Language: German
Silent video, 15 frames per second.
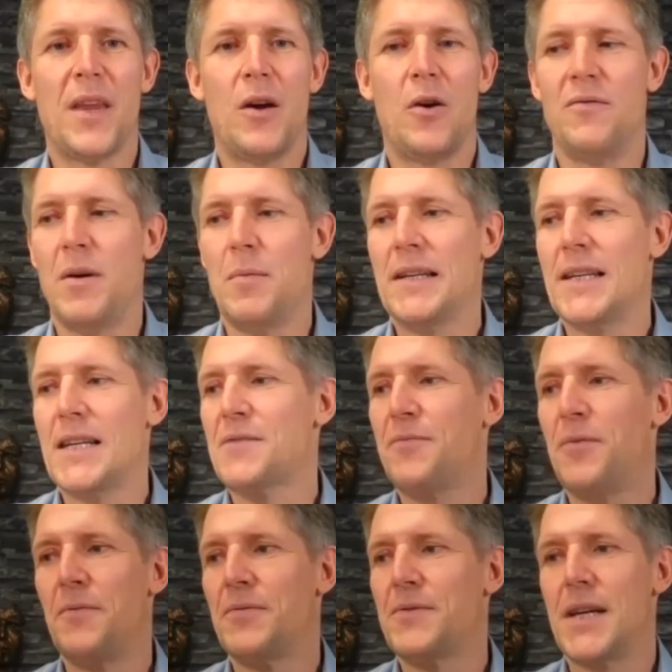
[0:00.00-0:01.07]
Und wenn man das
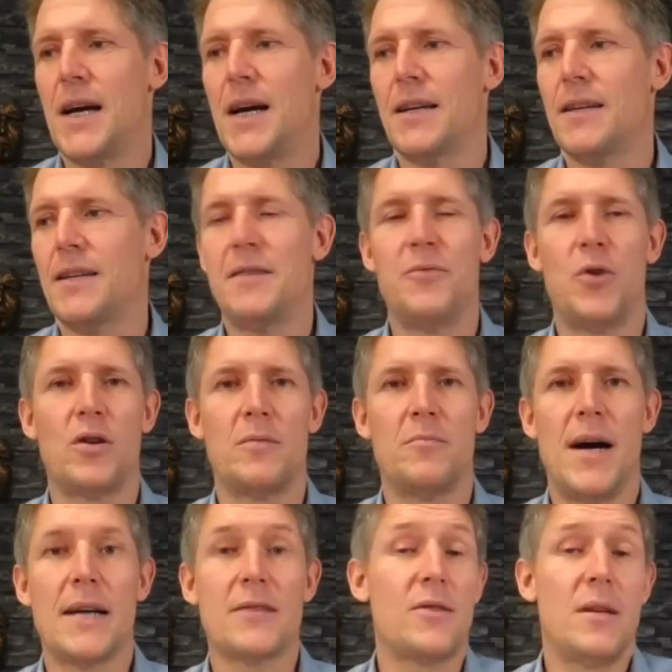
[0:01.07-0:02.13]
fünf Tage die Woche
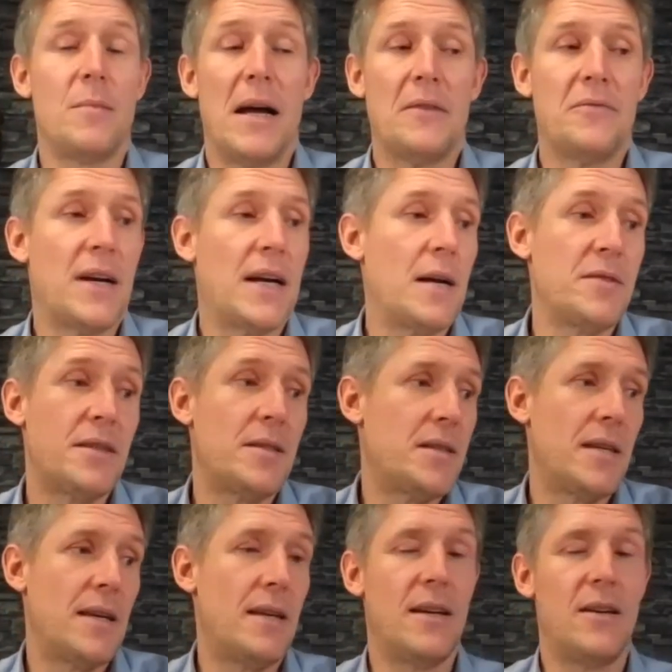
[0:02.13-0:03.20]
macht, und am Anfang habe
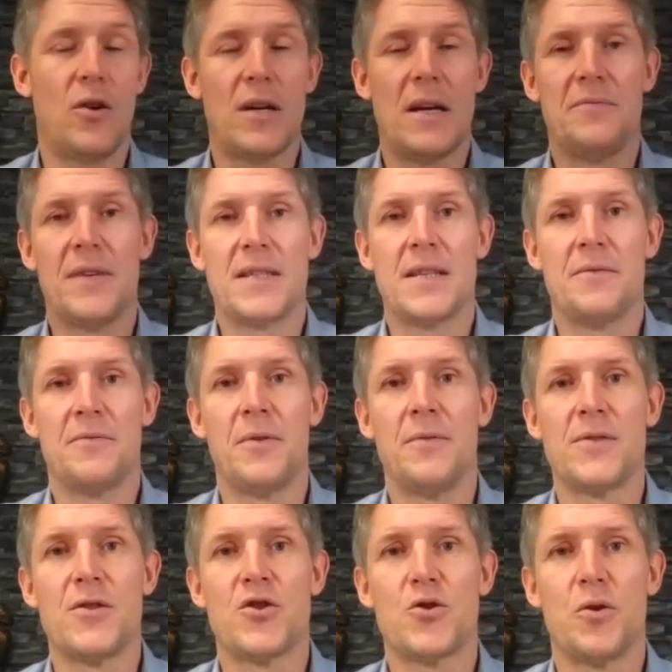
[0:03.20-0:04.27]
ich locker 14,
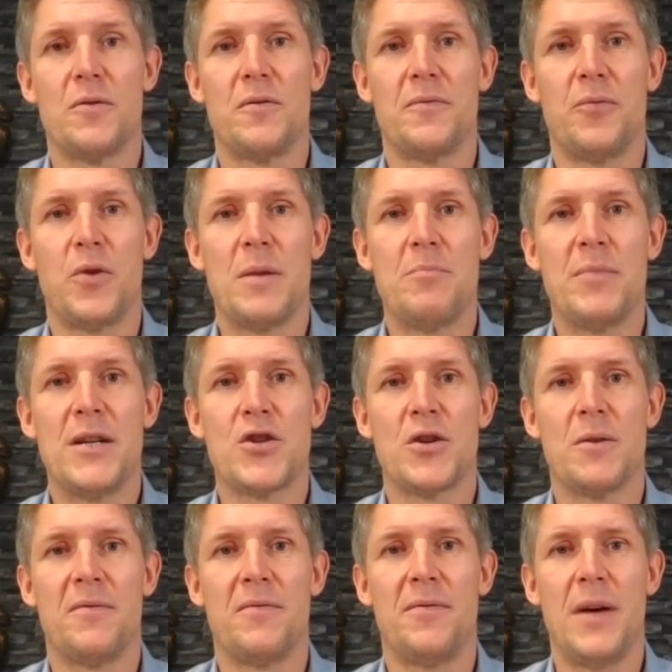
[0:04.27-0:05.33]
15 Stunden vor dem
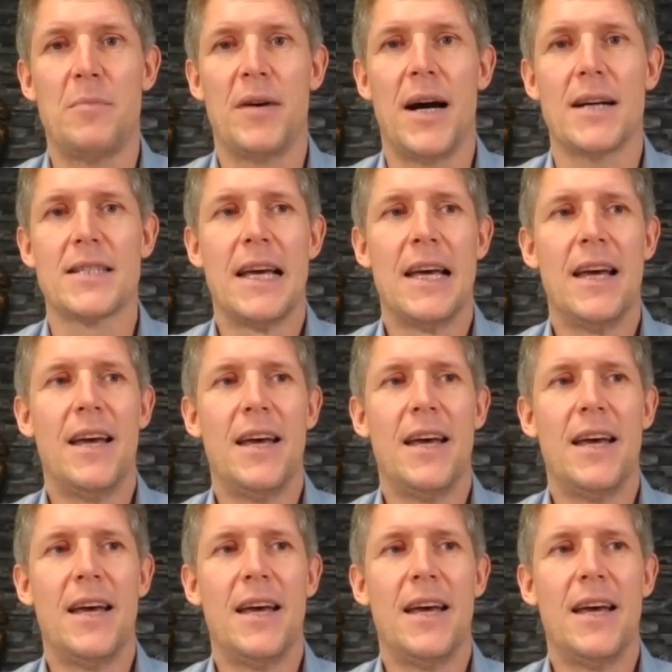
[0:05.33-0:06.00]
Bildschirm verbracht,